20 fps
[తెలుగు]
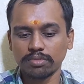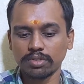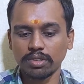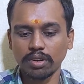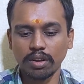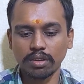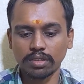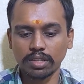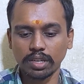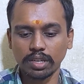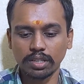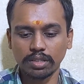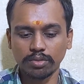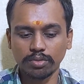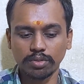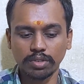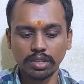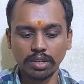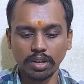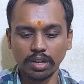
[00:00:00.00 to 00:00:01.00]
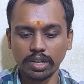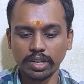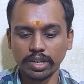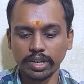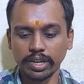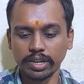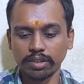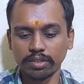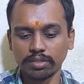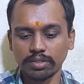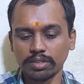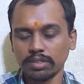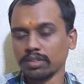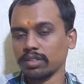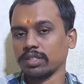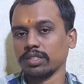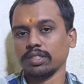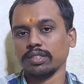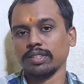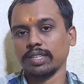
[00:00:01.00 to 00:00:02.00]
టాక్ అనేది ఓన్లీ ఆల్రెడీ రేటింగ్ వచ్చింది
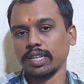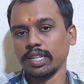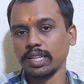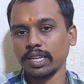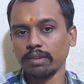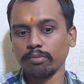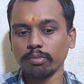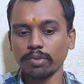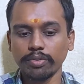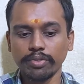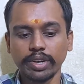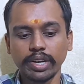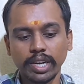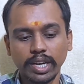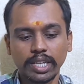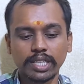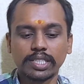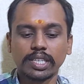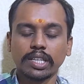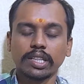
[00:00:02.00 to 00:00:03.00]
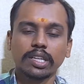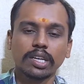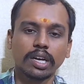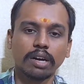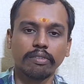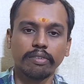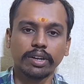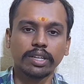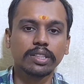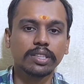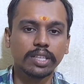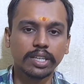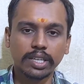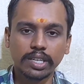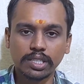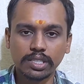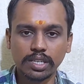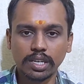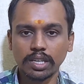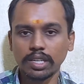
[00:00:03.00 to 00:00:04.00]
కాబట్టి ఏంటంటే మూవీ రిలీజ్ అయింది కాబట్టి
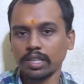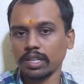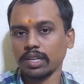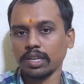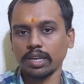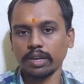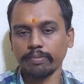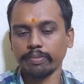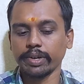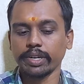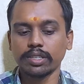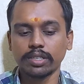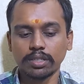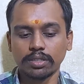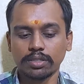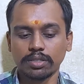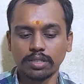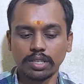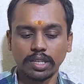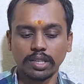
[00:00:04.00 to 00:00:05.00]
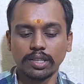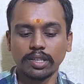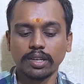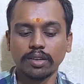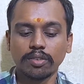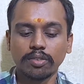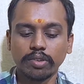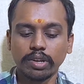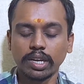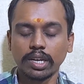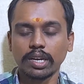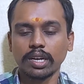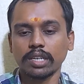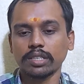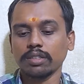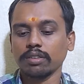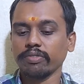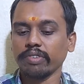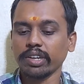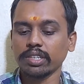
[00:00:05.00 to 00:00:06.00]
థియేటర్స్లో అప్డేట్ చేస్తున్నాను అంతే ఒకవేళ
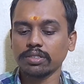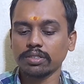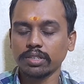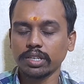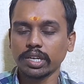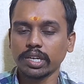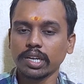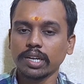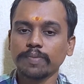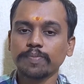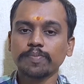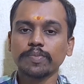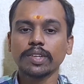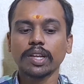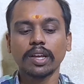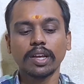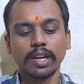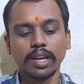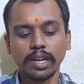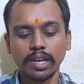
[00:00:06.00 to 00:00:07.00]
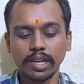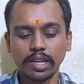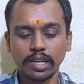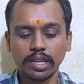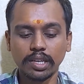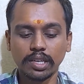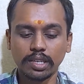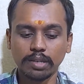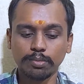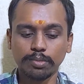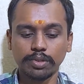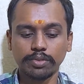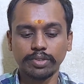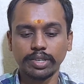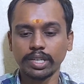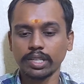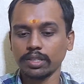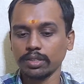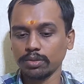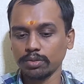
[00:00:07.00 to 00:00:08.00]
కాజల్ ఫ్యాన్స్ అంటే ఇట్లా వెళ్ళి ఈ మూవీ
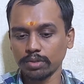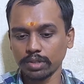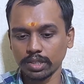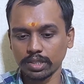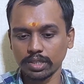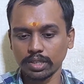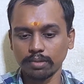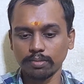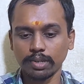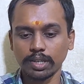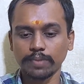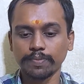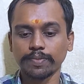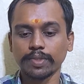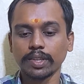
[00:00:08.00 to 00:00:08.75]
అయితే చూడొచ్చు అనమాట